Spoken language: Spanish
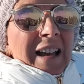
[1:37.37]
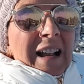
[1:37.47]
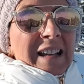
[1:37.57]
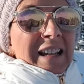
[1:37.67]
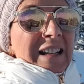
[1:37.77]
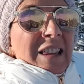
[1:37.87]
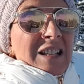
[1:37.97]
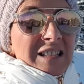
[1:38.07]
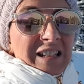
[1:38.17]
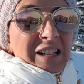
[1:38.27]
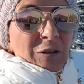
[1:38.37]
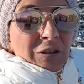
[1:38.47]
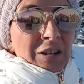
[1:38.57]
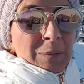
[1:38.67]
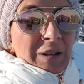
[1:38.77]
el que necesita
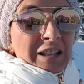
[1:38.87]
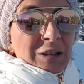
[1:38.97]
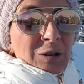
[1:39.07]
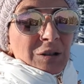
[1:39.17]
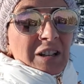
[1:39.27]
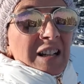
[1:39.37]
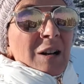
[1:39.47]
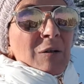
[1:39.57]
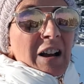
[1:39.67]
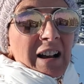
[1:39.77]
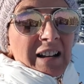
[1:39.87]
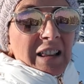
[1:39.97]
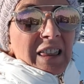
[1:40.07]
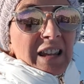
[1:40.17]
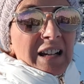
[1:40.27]
reconocimiento crea una
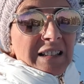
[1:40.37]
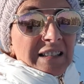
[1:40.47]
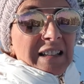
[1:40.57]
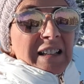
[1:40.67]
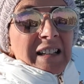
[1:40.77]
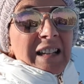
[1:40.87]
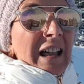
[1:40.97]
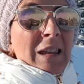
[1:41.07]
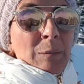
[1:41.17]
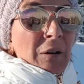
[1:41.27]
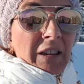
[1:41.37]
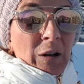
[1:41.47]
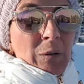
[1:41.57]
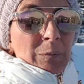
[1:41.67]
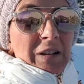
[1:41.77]
carencia que nadie
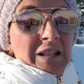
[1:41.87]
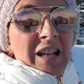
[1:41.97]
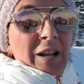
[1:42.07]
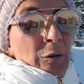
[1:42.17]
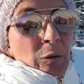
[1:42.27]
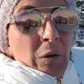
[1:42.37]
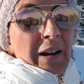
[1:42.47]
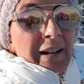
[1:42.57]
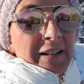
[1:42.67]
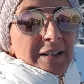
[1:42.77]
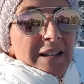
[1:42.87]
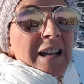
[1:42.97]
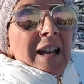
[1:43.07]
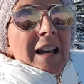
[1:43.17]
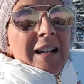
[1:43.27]
puede compensar o igualar.
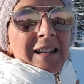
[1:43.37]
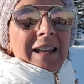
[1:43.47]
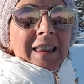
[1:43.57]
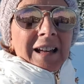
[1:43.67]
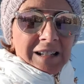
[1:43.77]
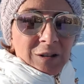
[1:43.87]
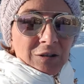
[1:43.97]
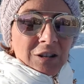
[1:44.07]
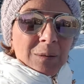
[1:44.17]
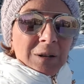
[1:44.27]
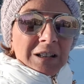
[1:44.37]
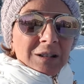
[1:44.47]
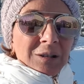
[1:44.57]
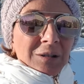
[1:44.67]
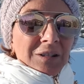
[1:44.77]
El que da
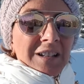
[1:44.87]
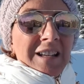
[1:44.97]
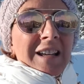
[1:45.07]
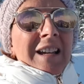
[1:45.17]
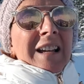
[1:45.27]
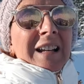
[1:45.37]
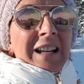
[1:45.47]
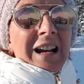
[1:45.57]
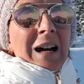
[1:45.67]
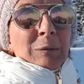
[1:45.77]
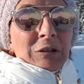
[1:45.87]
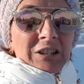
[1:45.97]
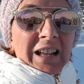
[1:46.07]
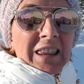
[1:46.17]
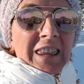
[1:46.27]
reconocimiento crea
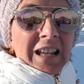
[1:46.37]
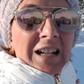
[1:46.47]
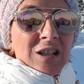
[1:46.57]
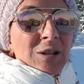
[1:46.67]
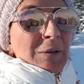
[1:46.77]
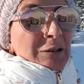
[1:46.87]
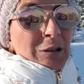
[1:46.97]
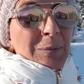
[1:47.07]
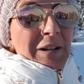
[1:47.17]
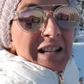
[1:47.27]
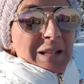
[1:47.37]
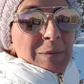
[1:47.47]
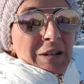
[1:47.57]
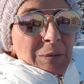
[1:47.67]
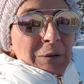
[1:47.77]
abundancia, sobre todo para sí
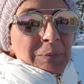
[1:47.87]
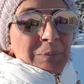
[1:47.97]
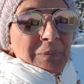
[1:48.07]
mismo.